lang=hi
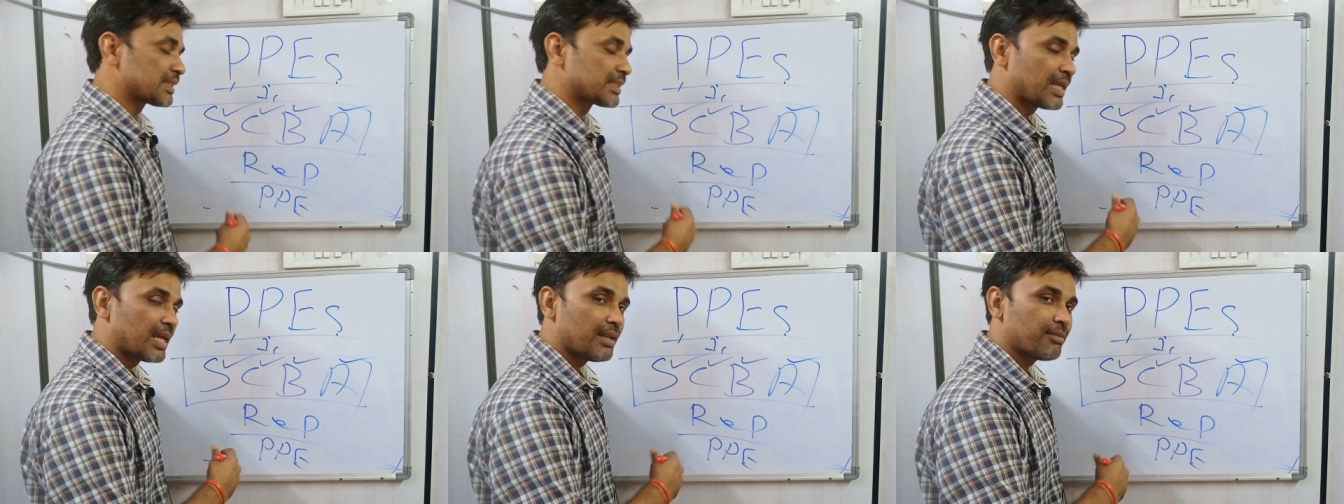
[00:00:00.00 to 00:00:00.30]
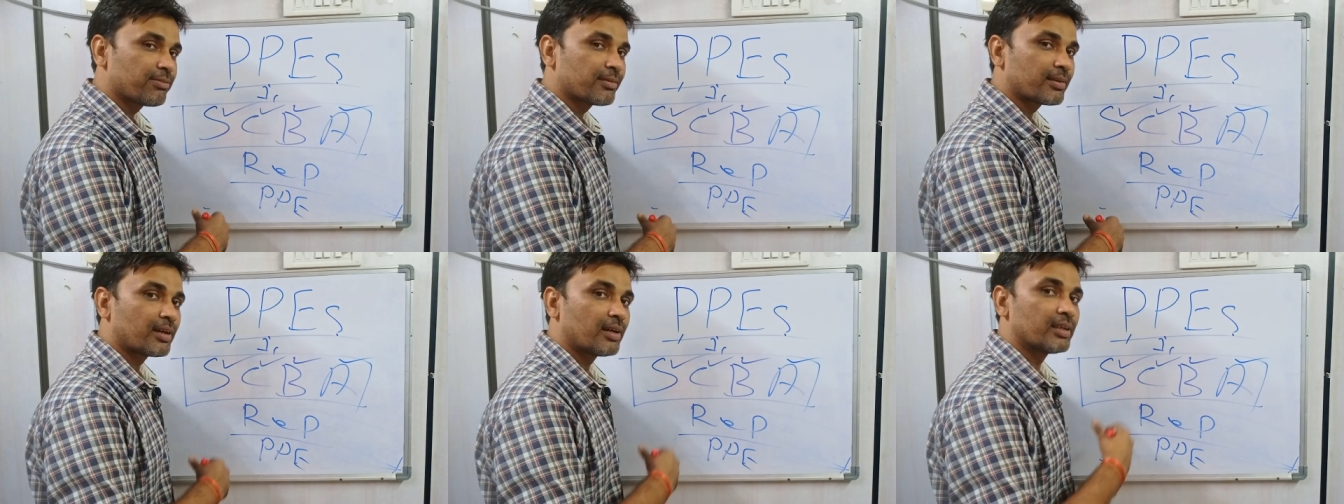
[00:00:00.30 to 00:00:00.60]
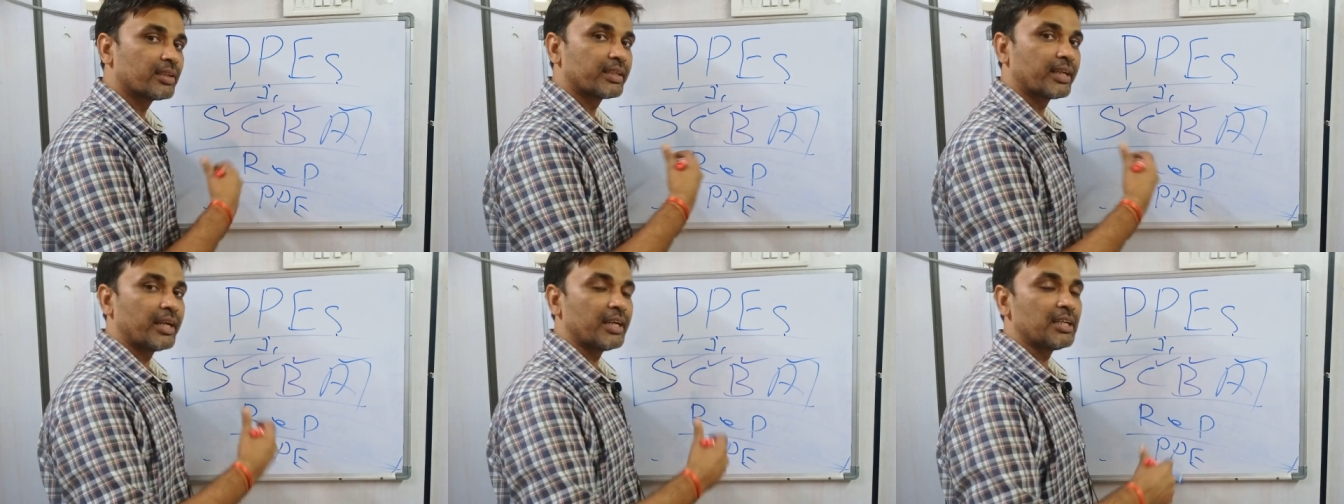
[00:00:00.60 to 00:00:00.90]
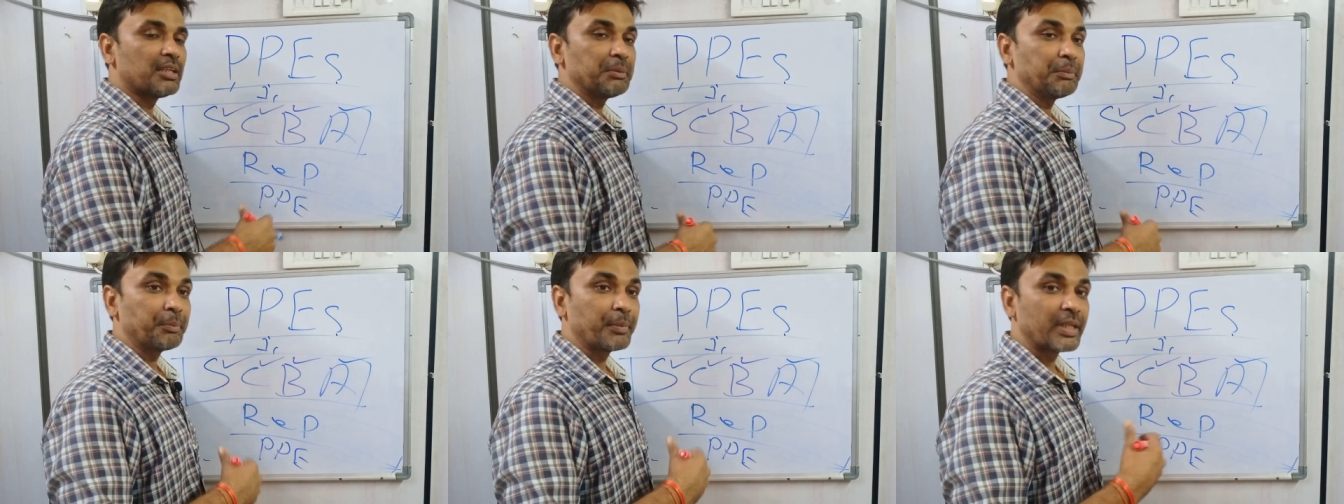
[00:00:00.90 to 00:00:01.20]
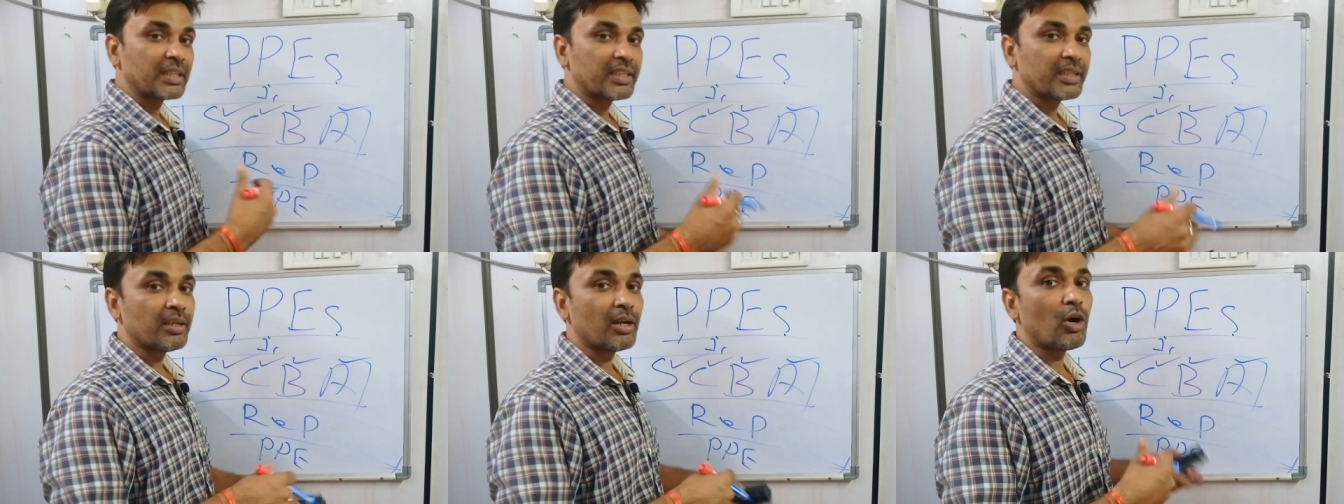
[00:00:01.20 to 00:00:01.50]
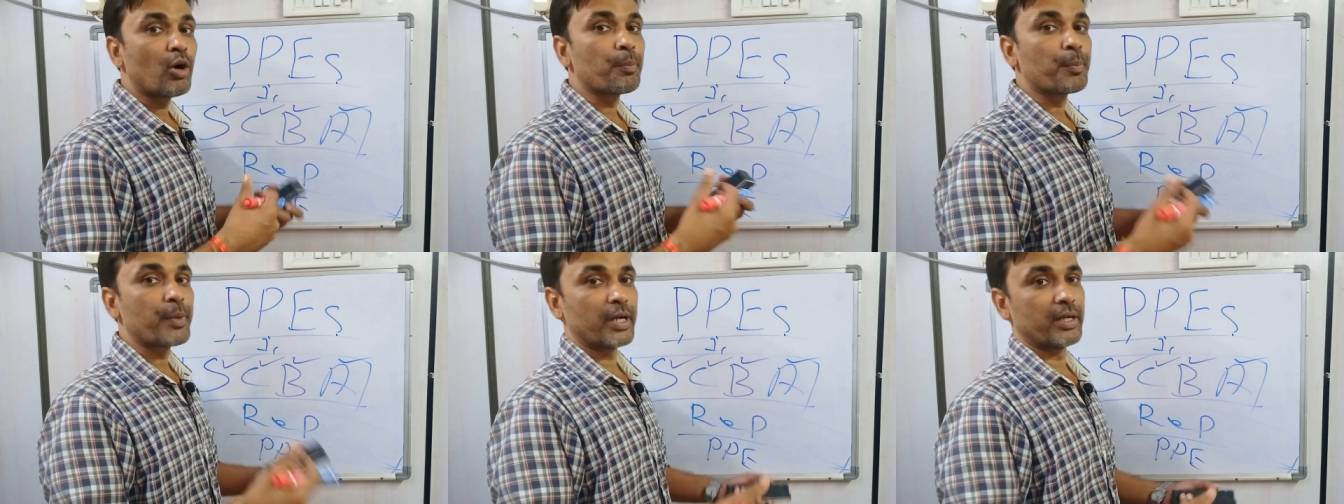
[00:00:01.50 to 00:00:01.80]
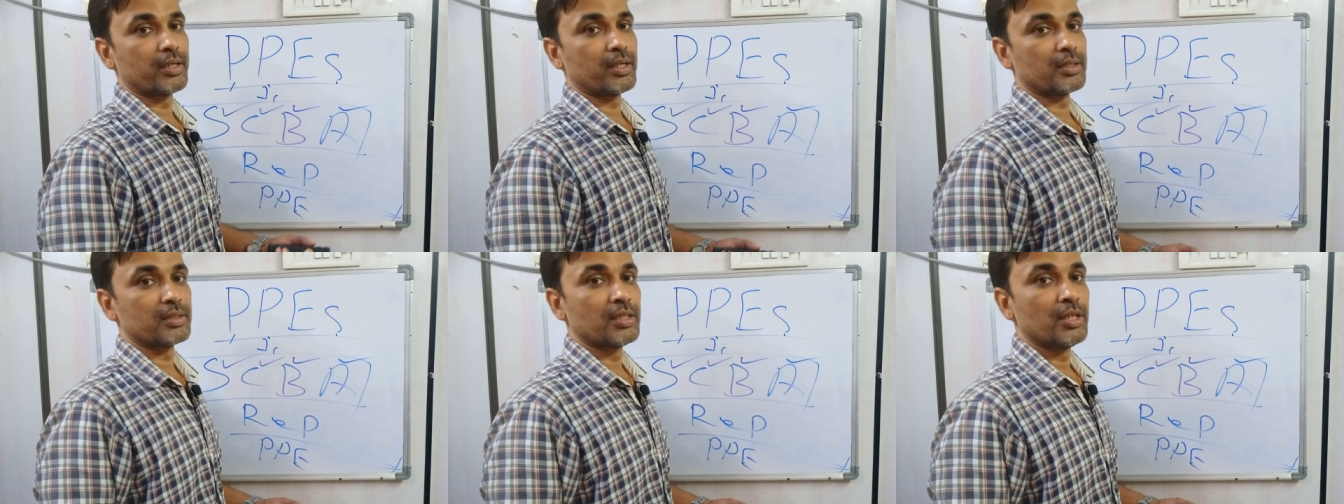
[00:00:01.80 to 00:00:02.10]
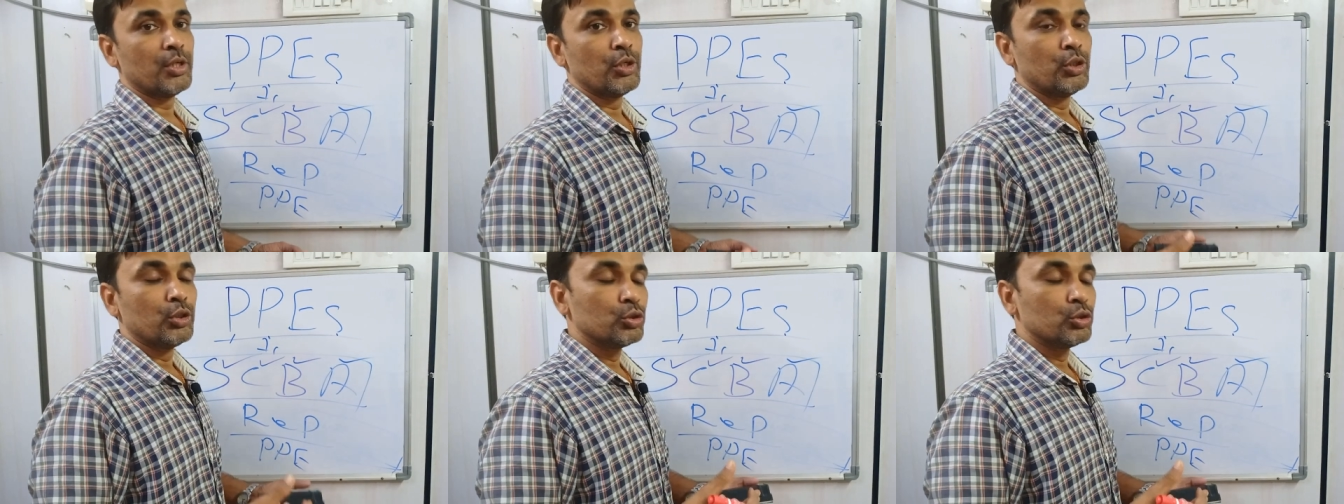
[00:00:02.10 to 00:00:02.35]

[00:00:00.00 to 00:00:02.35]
सेल्फ कंटेंट ब्रीथिंग ऑपरेटर्स